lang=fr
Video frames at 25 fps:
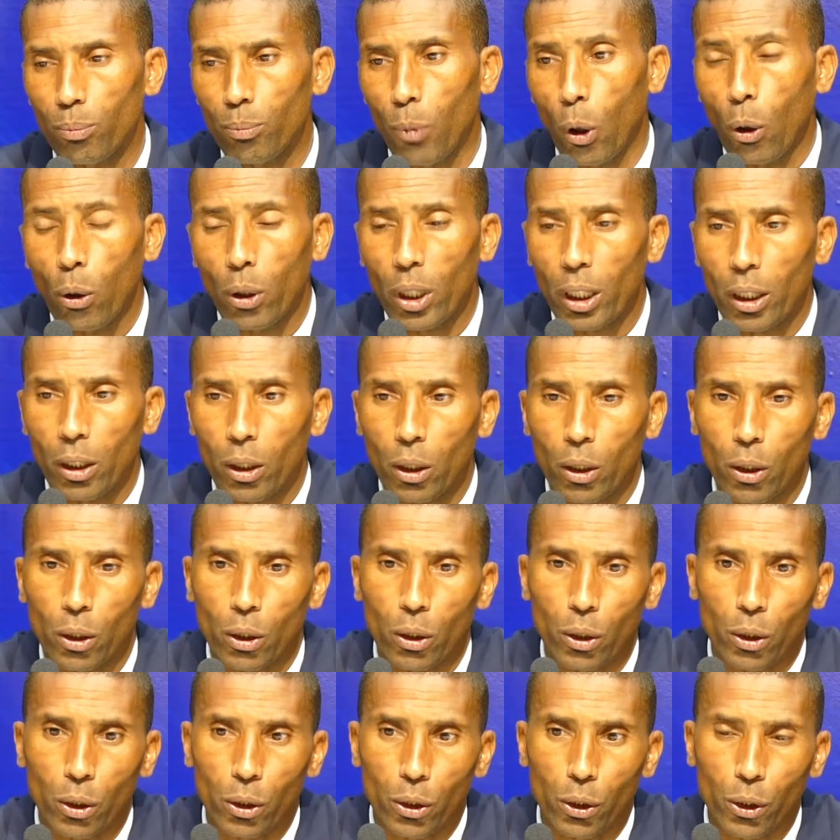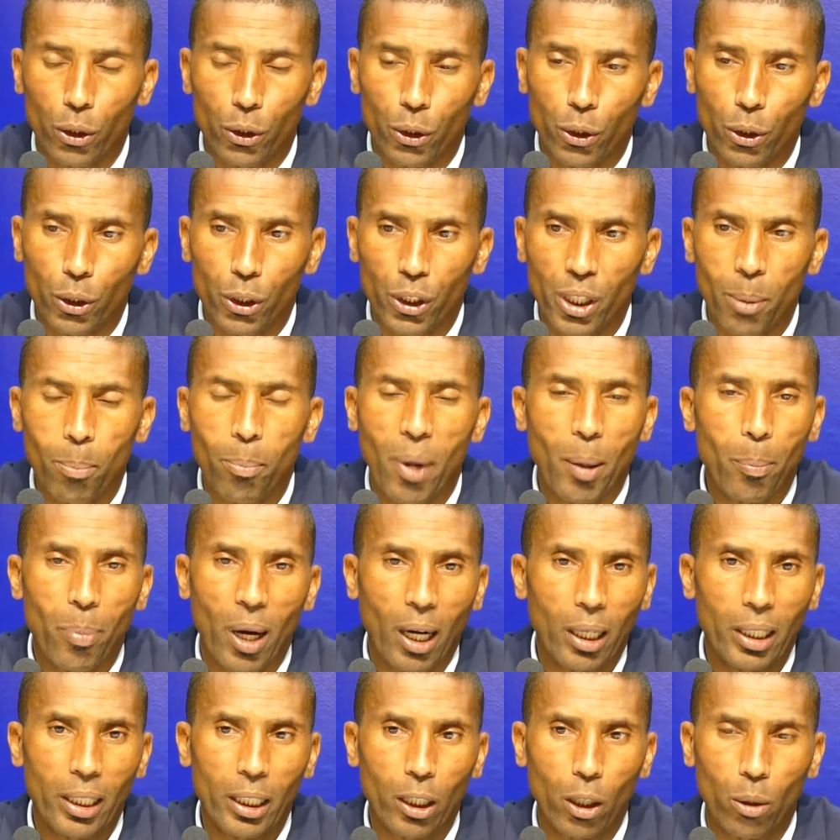Bon, euh, je j'aime pas
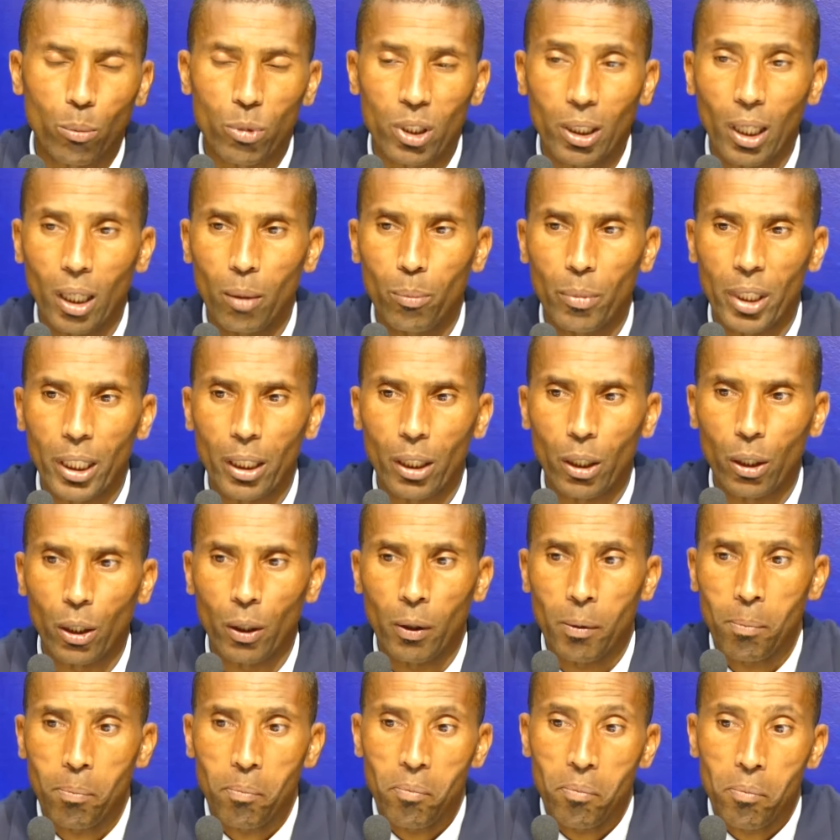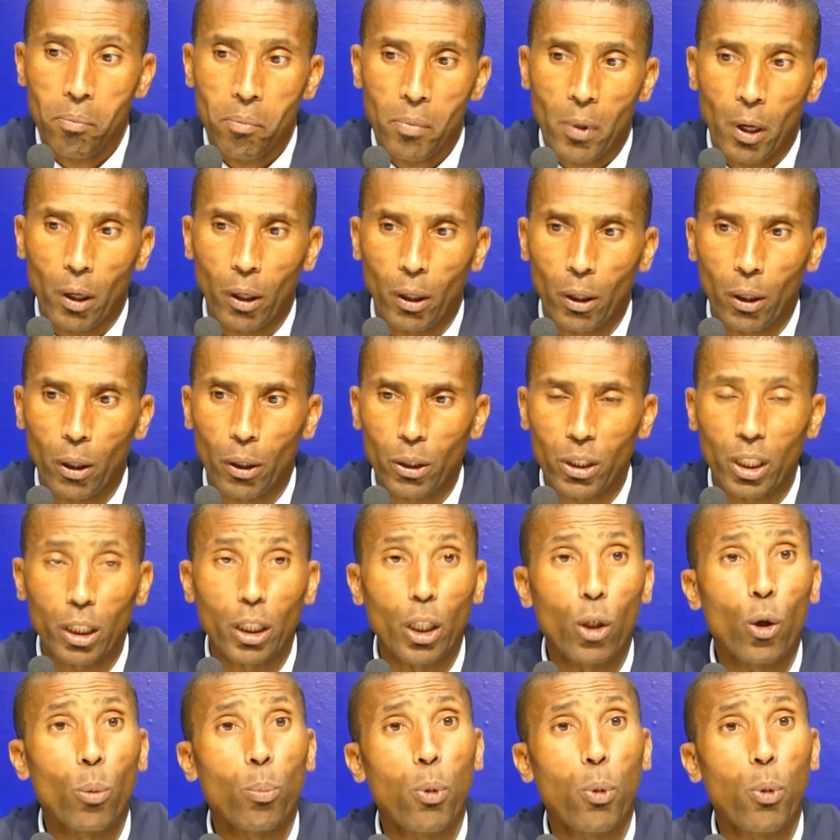parler comme ça, mais euh, euh, c'était